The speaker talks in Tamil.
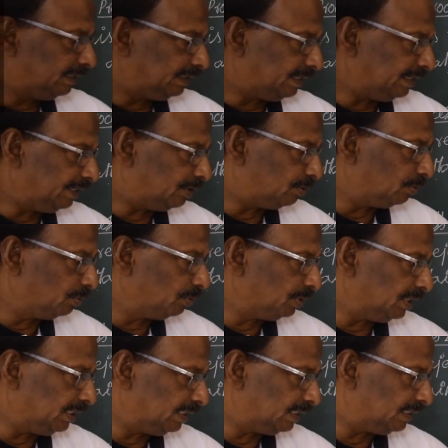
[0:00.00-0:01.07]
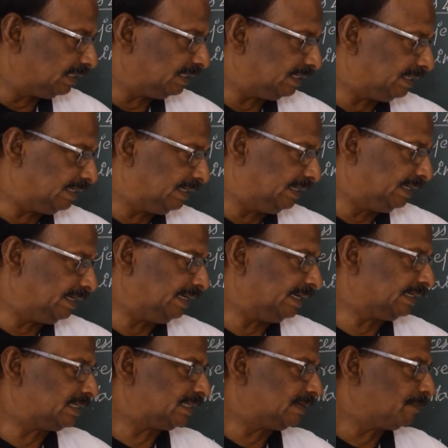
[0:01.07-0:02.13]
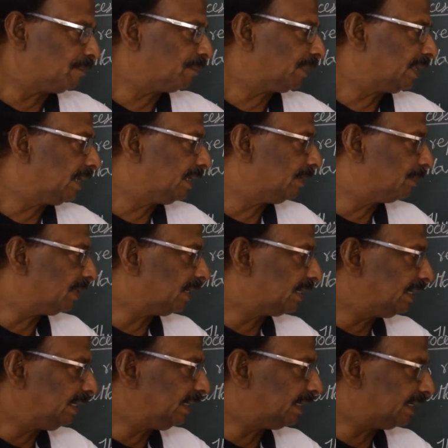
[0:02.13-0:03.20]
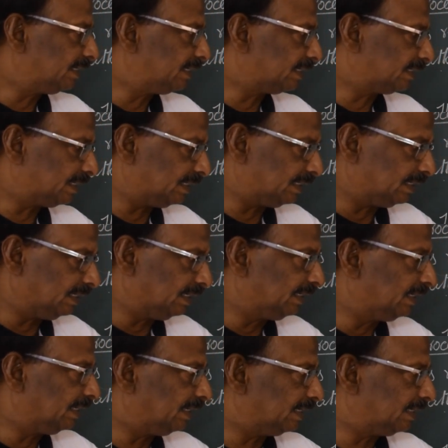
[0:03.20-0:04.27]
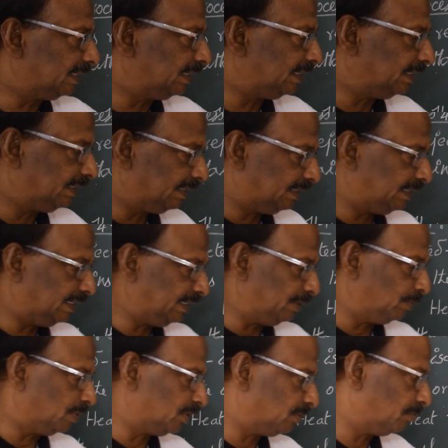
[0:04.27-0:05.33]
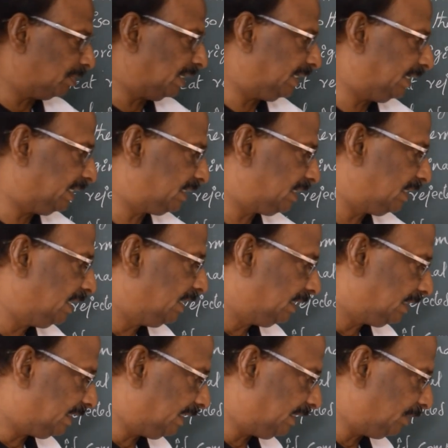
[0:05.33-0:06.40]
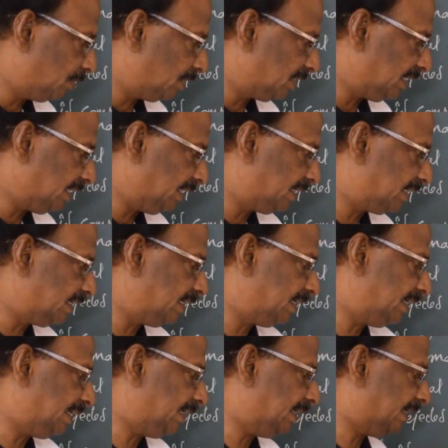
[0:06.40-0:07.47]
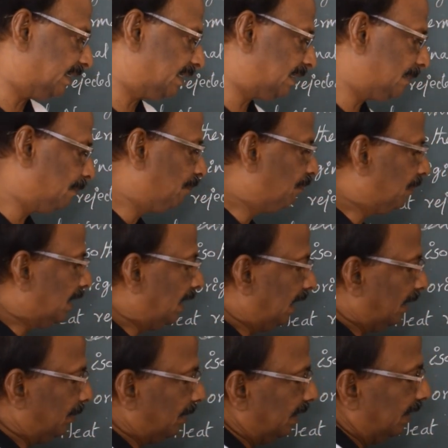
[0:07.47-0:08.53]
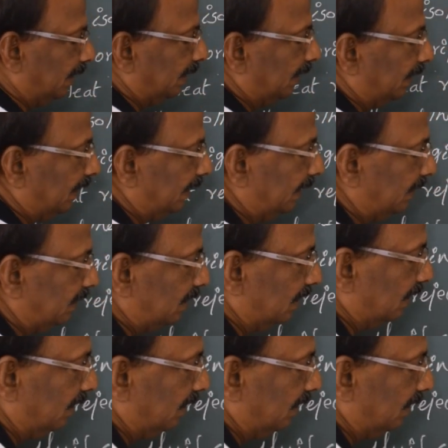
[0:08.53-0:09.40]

டி டூ இன்ட்டு டிஎஸ் இப்போ ஹீட் ரிஜெக்டட் இங்கே இருக்குது டி ஒன் மைனஸ் டி ஒன் இன்ட்டு டிஎஸ் அப்போ டிஎஸ்